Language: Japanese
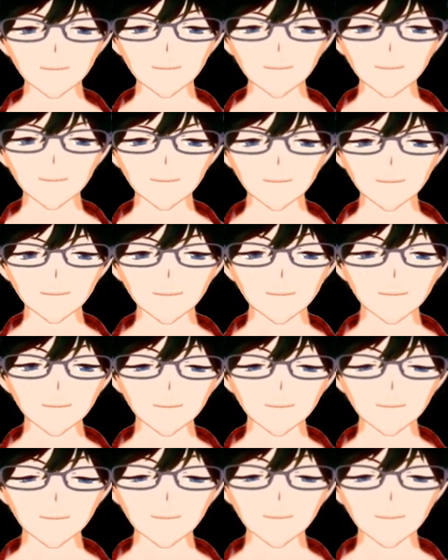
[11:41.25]
当たらないと。
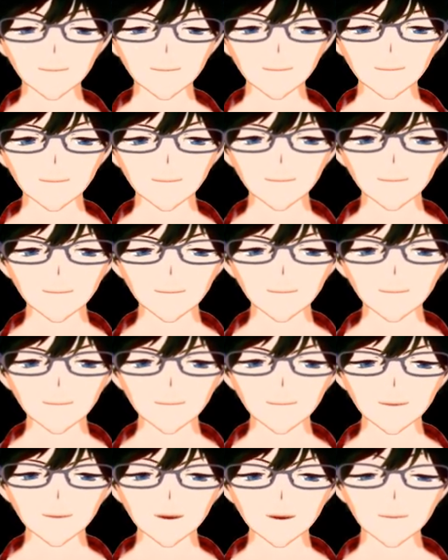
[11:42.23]

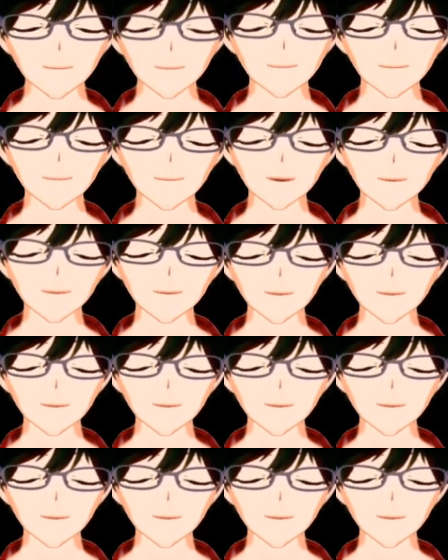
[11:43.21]
範囲攻撃でも